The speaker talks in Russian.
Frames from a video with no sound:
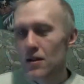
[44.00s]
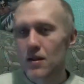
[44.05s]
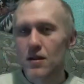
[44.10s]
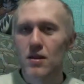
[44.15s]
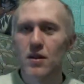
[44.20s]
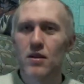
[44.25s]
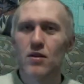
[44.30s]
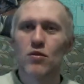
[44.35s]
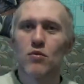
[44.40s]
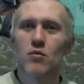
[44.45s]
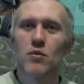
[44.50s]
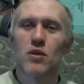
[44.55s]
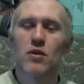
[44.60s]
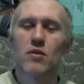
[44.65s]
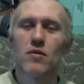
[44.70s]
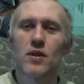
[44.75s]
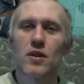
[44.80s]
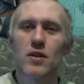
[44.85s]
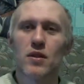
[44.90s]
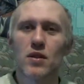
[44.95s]
это номер
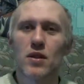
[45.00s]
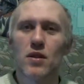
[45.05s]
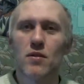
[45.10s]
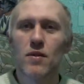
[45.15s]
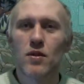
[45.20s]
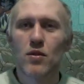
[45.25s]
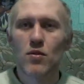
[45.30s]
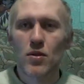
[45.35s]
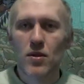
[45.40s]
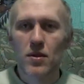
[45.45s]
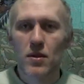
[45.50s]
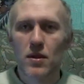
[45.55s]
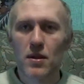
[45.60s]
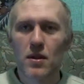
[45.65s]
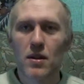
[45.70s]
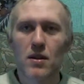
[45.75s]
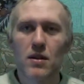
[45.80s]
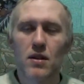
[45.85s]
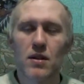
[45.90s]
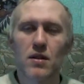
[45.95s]

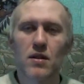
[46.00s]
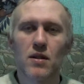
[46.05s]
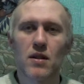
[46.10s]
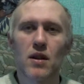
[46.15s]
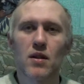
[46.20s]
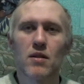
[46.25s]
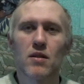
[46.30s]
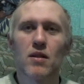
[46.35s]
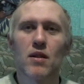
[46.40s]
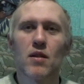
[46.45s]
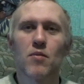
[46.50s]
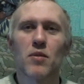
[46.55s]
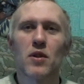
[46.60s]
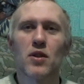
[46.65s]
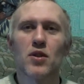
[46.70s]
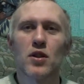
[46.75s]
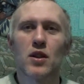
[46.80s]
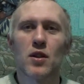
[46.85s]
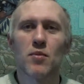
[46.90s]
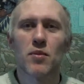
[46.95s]
290, а, опять
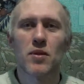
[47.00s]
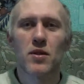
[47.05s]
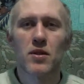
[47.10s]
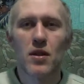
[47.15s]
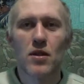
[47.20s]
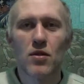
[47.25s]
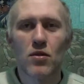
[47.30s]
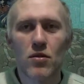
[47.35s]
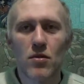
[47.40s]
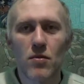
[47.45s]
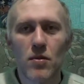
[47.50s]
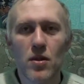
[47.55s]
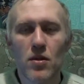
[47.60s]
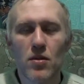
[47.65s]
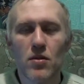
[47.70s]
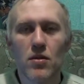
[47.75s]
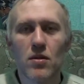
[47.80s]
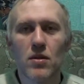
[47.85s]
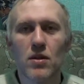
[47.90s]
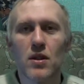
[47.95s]
же к описанию к
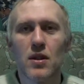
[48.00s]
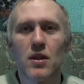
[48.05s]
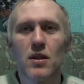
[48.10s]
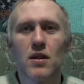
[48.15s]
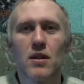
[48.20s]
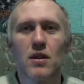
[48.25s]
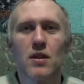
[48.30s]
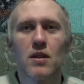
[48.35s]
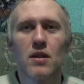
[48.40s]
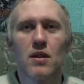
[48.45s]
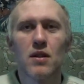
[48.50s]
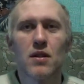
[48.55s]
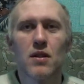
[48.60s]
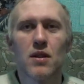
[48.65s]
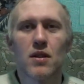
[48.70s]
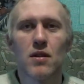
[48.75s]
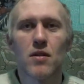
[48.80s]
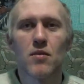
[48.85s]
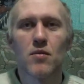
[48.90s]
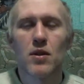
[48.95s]
видео
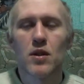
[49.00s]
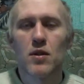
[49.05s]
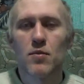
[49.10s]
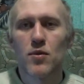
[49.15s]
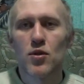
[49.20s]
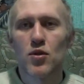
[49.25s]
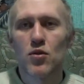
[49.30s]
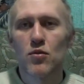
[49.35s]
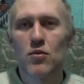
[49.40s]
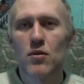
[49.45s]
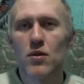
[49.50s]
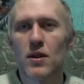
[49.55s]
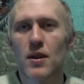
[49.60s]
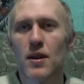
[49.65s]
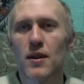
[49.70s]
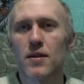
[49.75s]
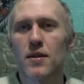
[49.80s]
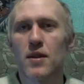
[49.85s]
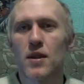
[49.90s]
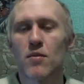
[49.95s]
я вам распишу
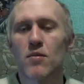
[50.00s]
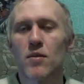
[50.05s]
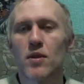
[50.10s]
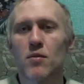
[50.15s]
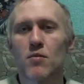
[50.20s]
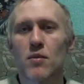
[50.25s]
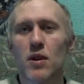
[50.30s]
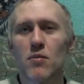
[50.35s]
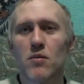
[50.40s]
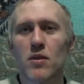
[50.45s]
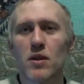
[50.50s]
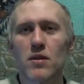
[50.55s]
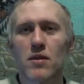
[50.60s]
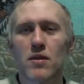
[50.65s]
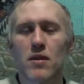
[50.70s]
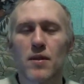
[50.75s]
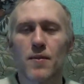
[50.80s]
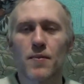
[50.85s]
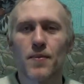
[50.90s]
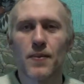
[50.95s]
основные
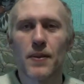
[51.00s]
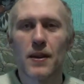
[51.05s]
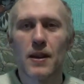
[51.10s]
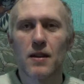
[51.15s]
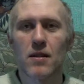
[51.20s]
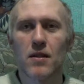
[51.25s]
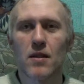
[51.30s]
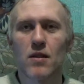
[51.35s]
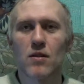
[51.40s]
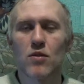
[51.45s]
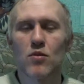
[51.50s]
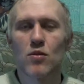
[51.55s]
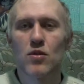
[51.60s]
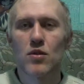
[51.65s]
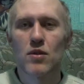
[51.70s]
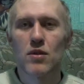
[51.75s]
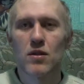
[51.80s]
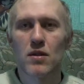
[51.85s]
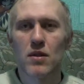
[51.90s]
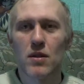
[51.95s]
моменты, это
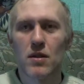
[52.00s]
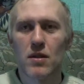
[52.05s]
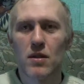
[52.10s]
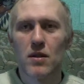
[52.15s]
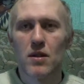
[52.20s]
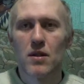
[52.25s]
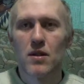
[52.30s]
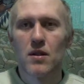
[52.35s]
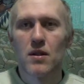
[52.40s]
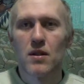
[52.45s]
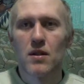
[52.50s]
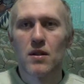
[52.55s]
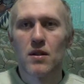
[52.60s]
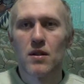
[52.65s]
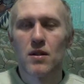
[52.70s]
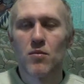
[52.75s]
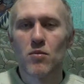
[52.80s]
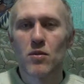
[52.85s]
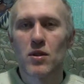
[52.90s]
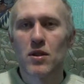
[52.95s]
относится
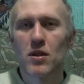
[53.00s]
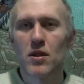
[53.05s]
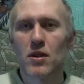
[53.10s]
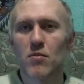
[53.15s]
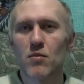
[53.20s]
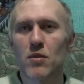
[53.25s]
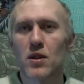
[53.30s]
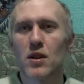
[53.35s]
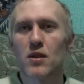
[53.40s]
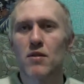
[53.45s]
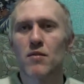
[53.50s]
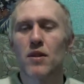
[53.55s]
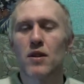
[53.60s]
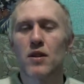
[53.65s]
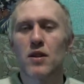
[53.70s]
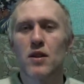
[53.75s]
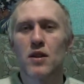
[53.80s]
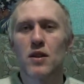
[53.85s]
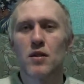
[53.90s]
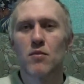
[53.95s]
именно к
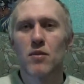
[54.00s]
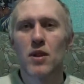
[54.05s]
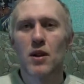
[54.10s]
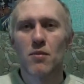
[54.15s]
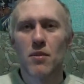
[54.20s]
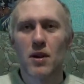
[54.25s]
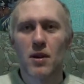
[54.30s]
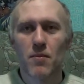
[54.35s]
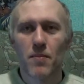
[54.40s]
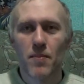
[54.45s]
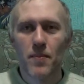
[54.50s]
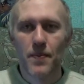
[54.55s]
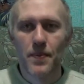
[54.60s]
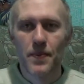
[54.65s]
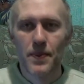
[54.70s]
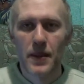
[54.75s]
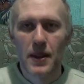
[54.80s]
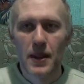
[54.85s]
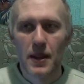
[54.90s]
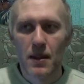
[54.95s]
многоквартирным домам,
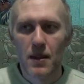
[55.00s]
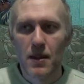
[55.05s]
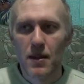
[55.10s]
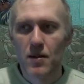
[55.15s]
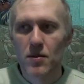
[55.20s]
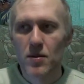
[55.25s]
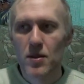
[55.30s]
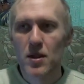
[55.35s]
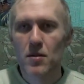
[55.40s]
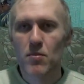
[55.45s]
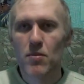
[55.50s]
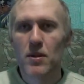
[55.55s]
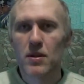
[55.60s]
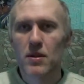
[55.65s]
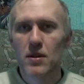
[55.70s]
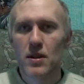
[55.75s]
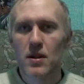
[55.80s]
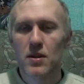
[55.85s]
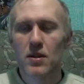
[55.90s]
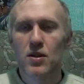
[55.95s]
все
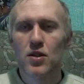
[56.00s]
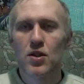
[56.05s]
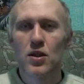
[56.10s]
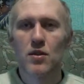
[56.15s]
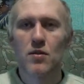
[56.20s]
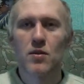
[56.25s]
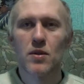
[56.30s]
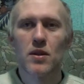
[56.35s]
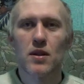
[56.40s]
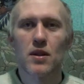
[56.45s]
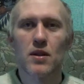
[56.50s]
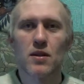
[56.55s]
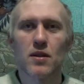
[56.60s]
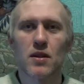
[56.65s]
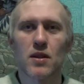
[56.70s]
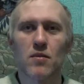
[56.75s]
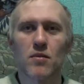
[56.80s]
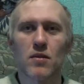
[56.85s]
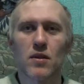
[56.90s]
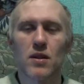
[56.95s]
подсказочки, все
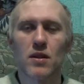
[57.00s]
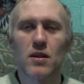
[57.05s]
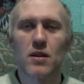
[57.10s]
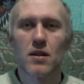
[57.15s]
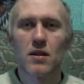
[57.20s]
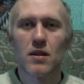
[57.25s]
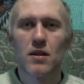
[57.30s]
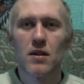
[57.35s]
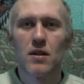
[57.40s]
основные